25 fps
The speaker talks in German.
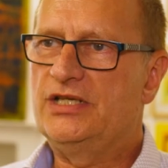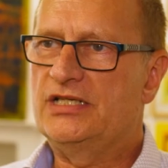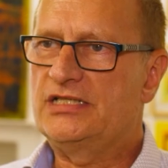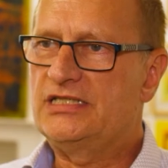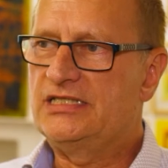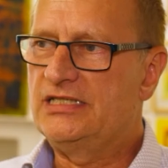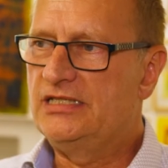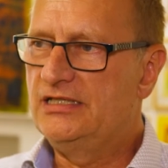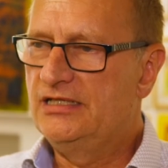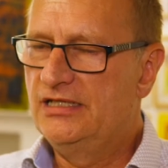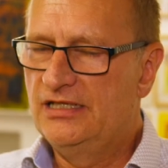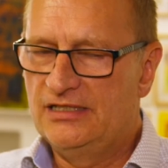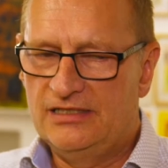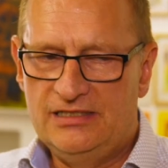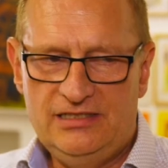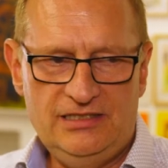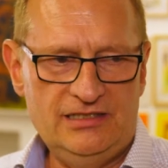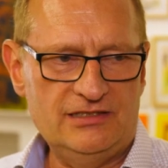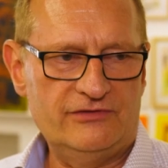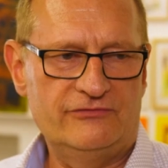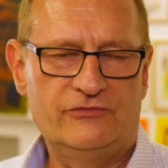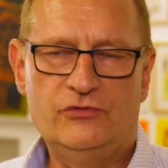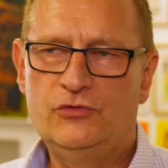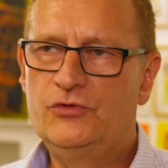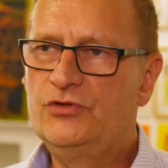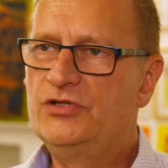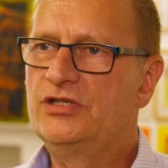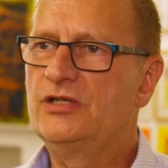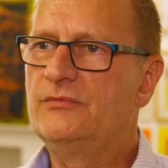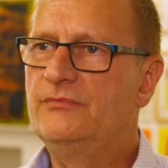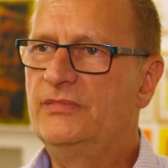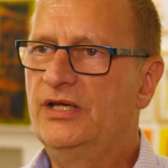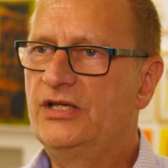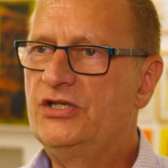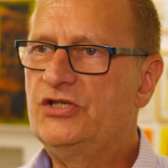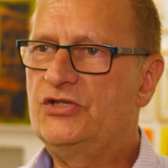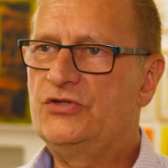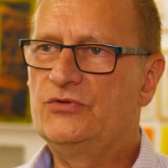dass die hier
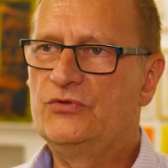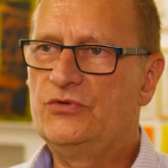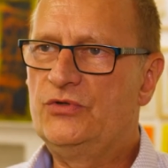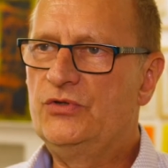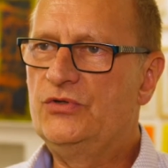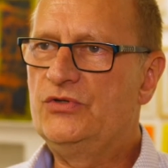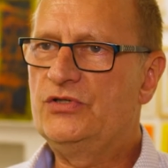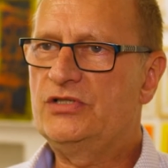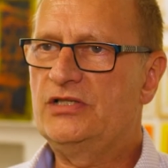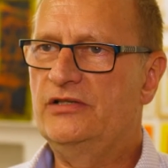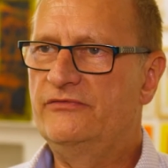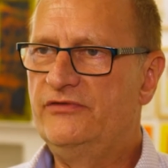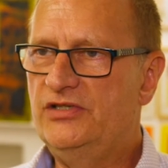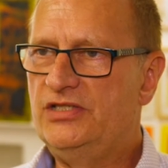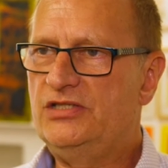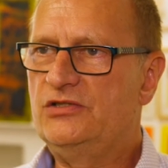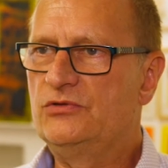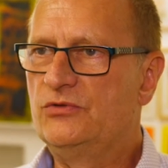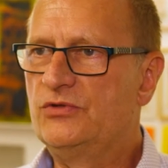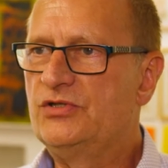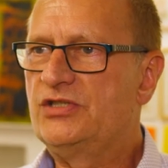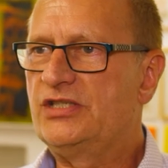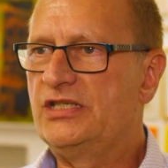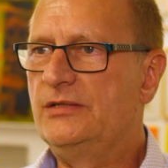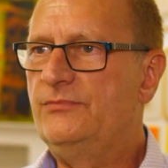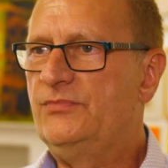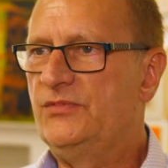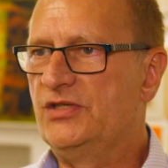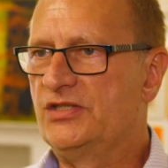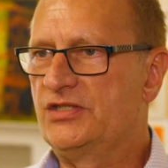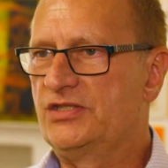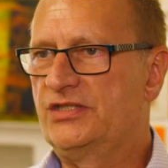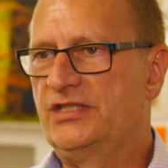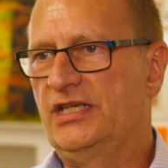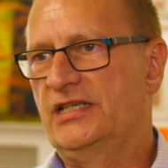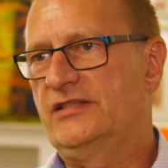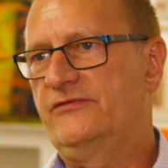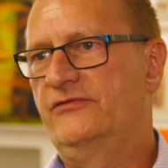wohnenden Menschen und Künstler wissen, uns gibt
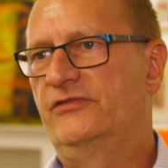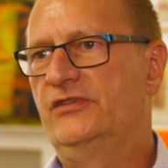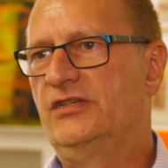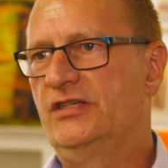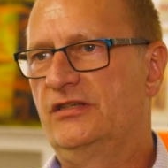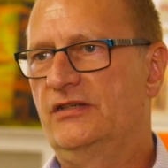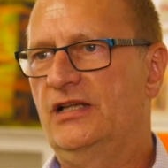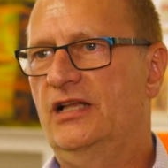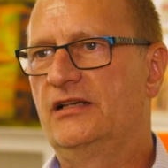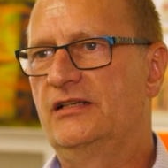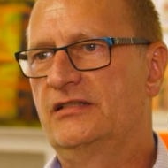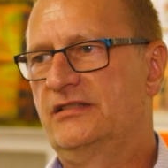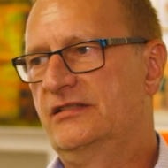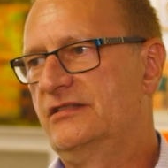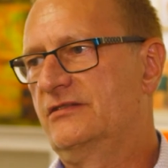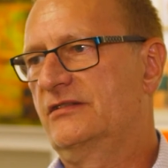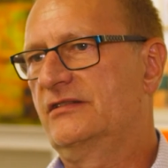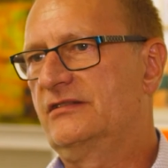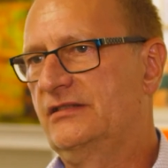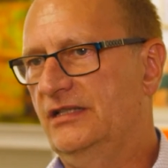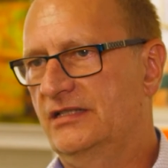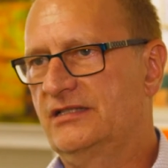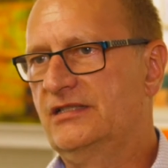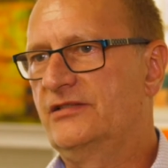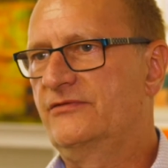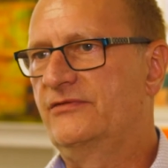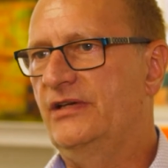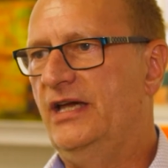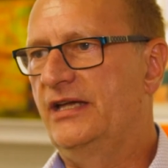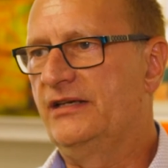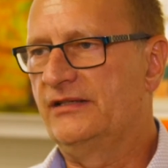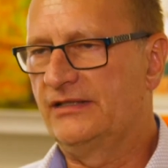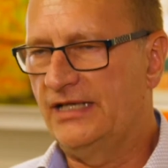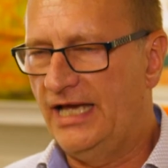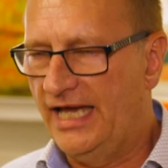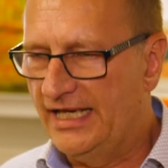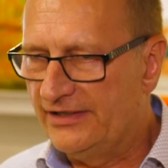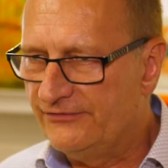es, das finde ich als ganz
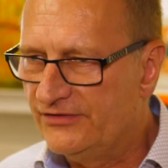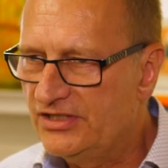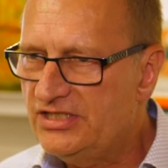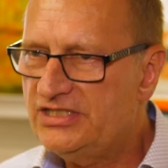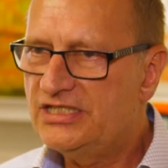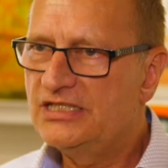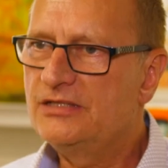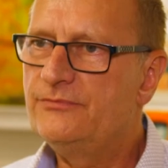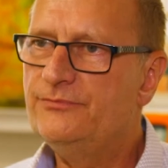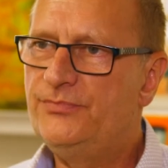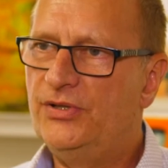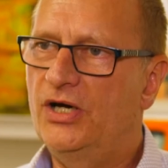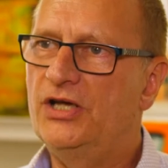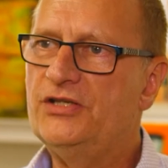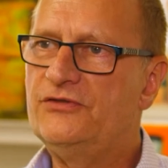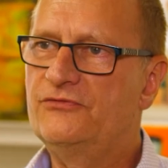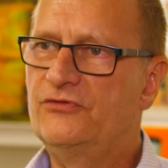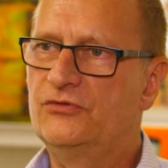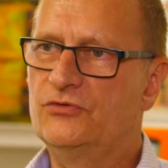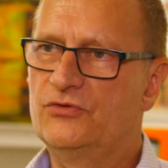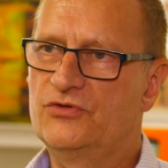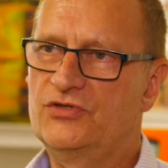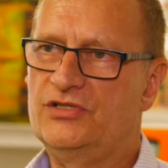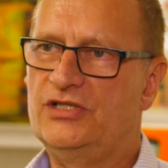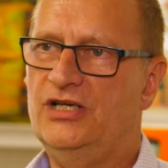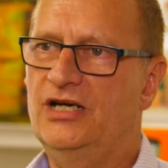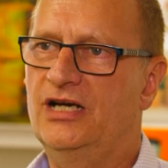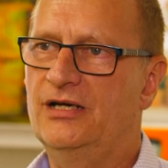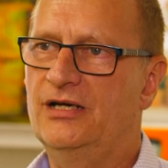einen, einen wichtigen Part für unsere